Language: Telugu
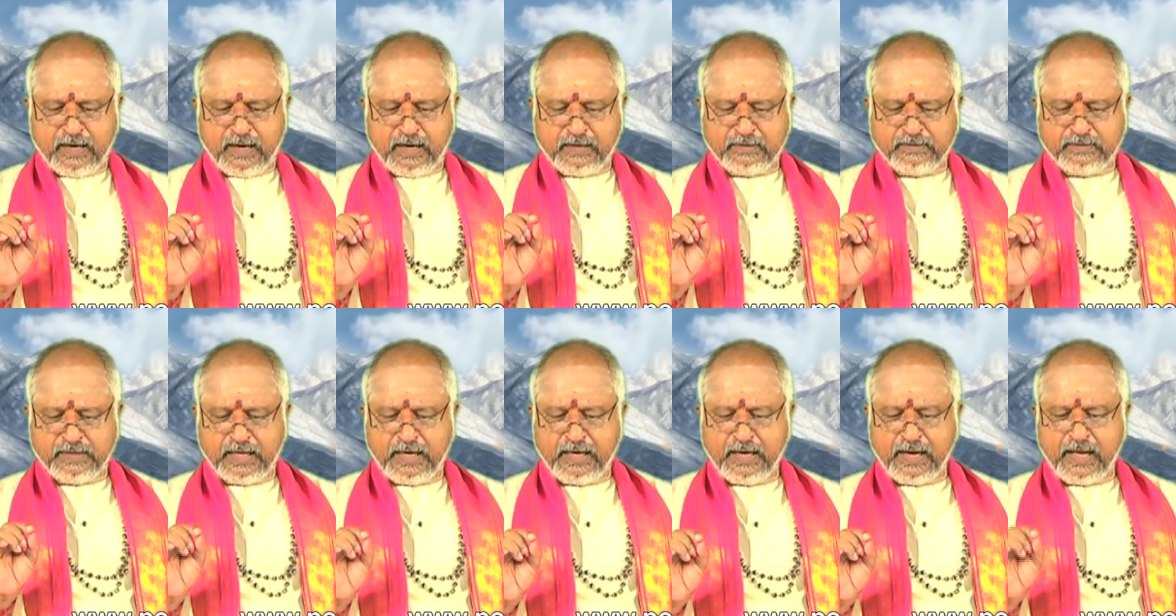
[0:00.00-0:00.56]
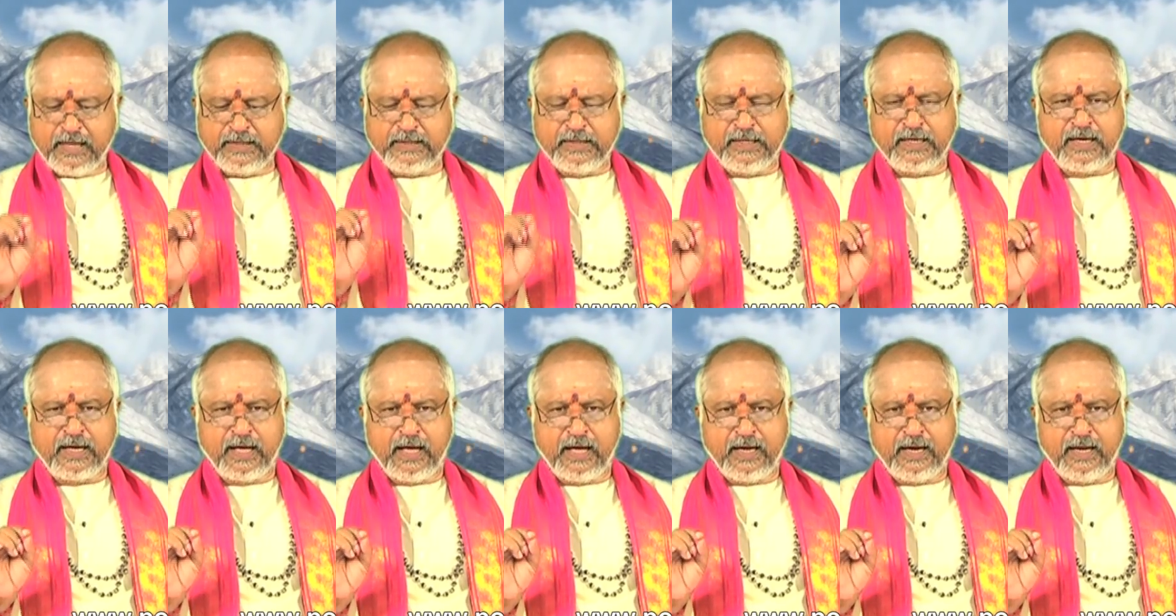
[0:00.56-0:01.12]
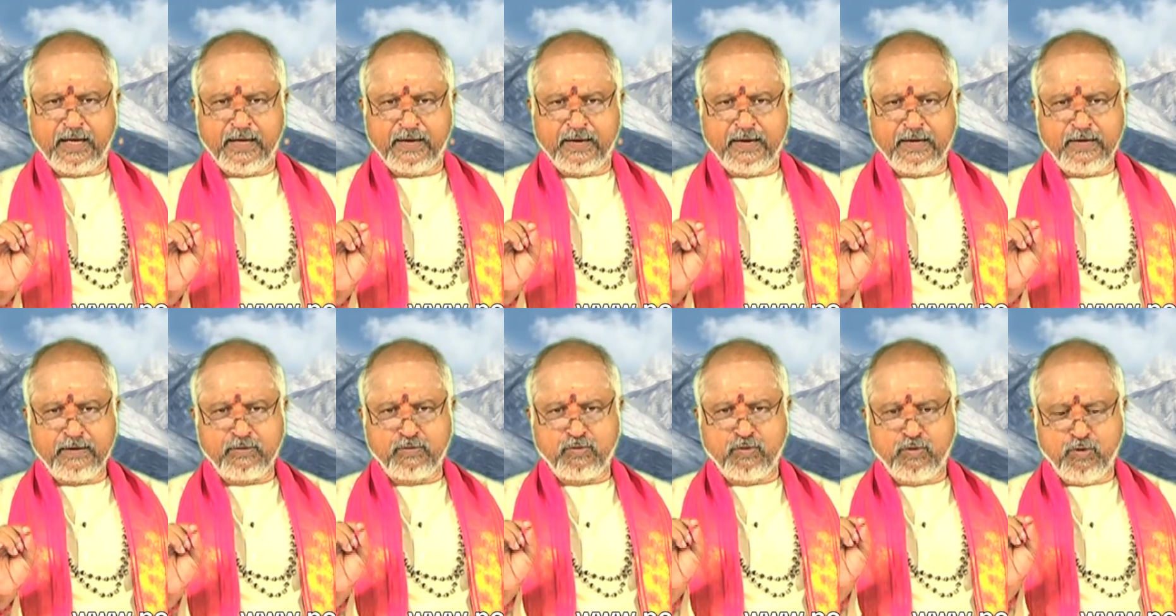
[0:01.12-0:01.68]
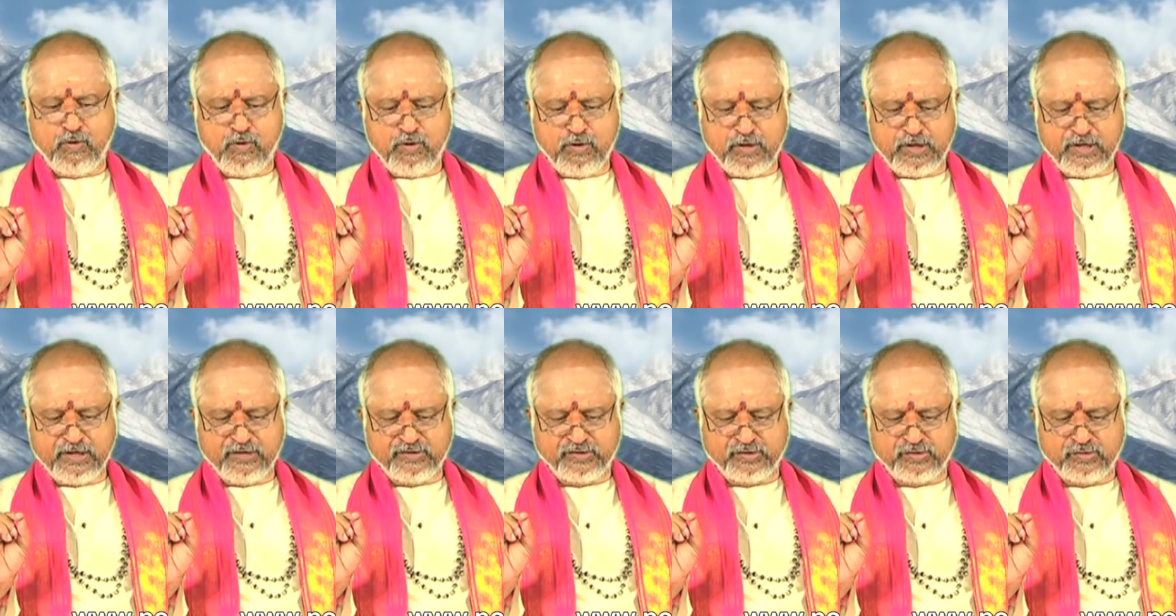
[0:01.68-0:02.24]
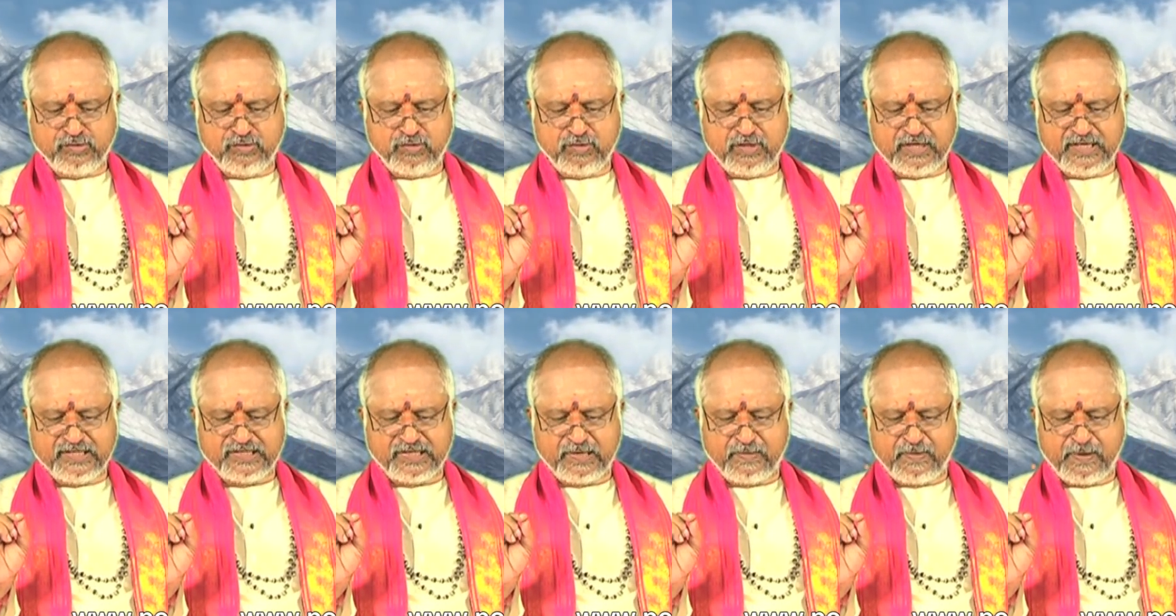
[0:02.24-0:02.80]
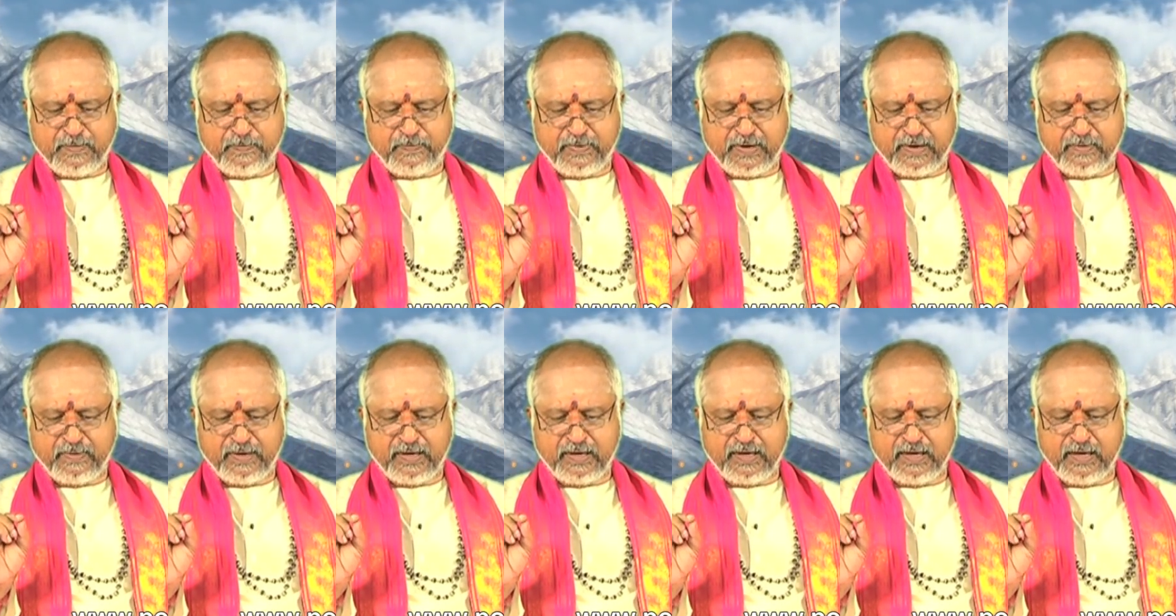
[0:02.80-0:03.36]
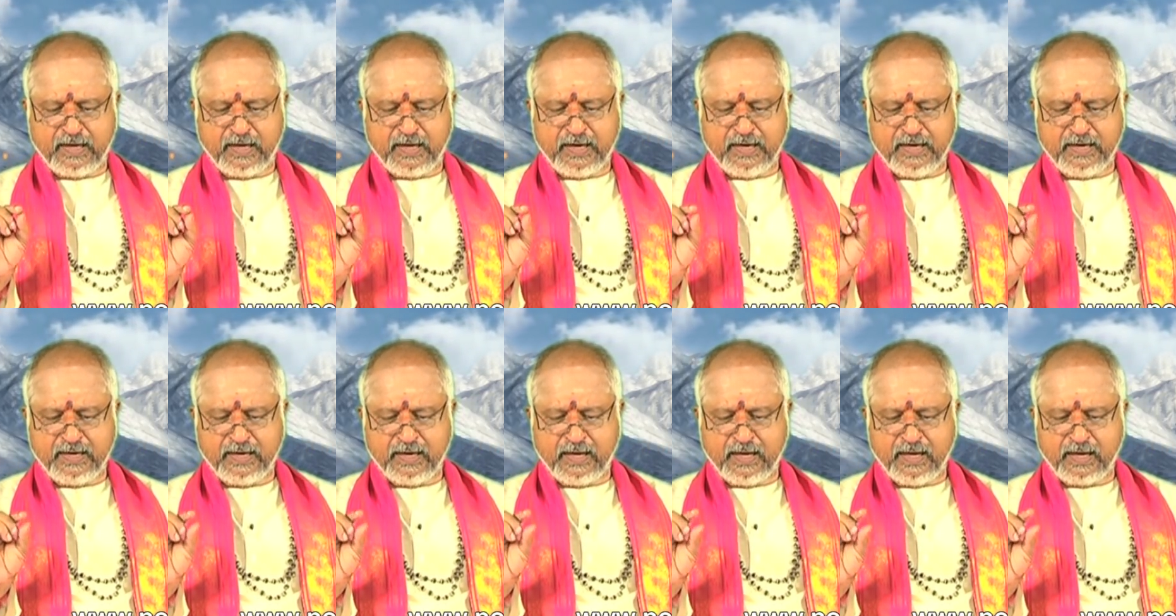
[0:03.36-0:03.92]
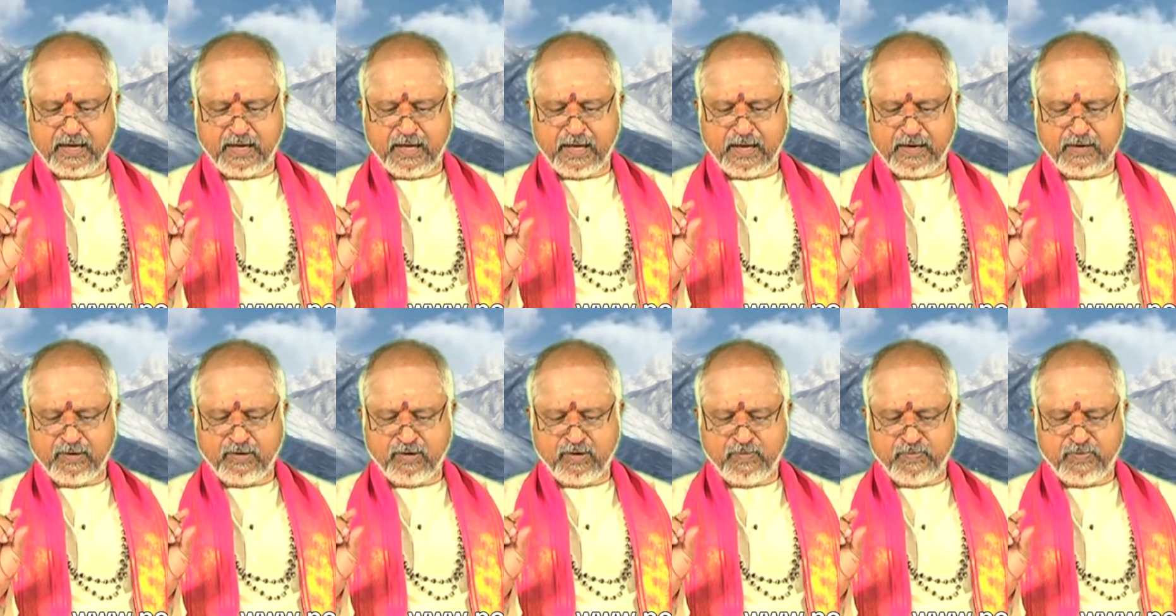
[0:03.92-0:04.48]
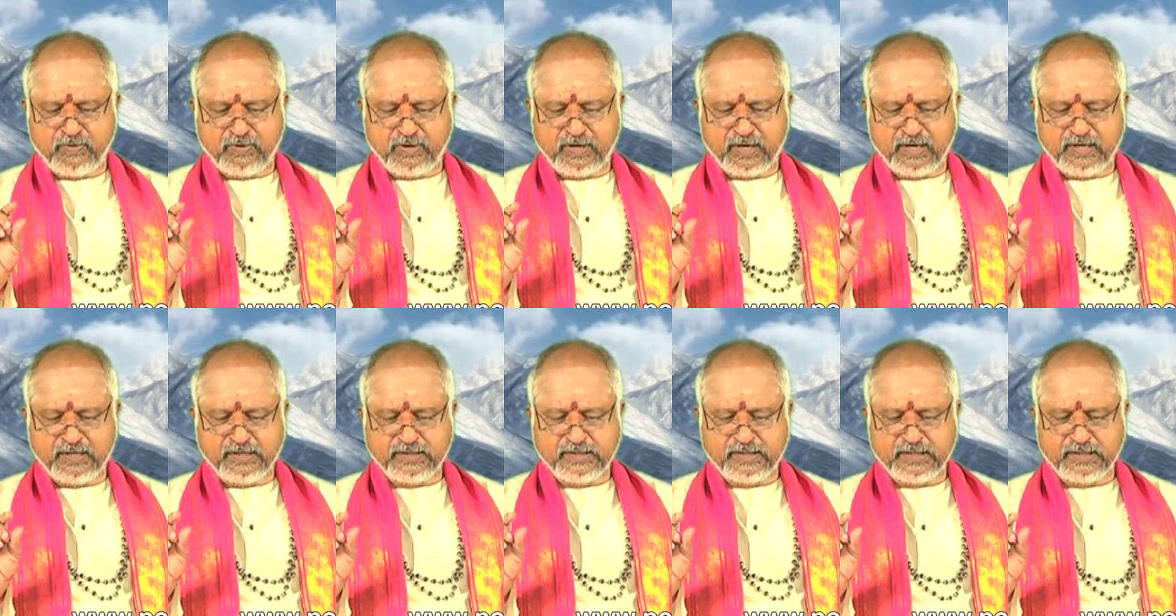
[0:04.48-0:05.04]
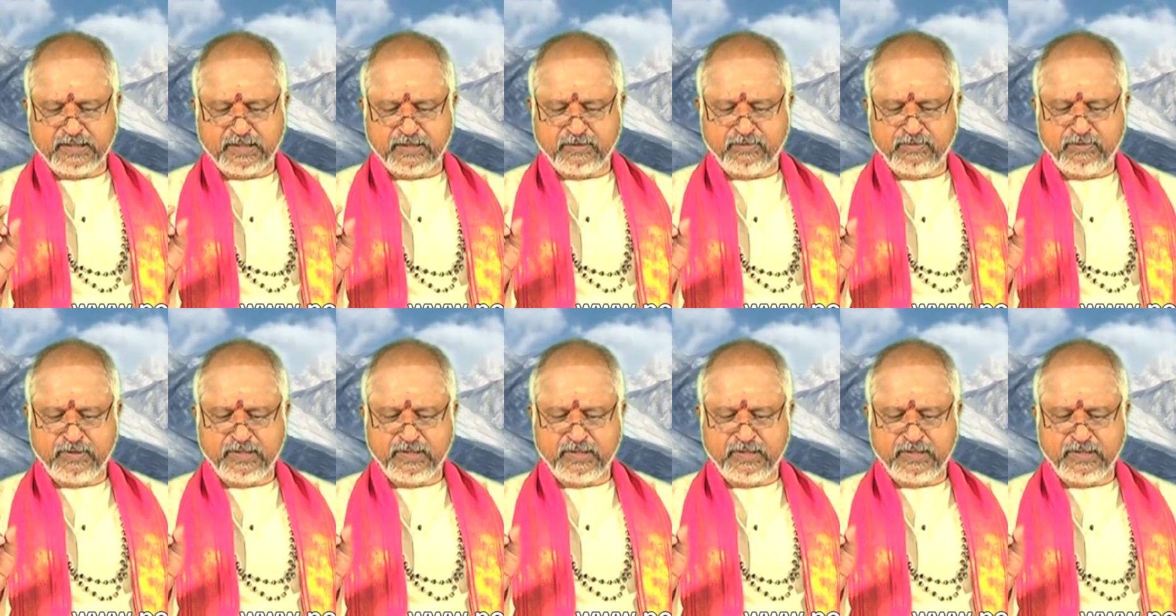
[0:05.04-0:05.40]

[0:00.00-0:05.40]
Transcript: అర్ధరాత్రి కాలాన కోటి సూర్య సమప్రభంగా లింగాకారంలో పుట్టడం చేత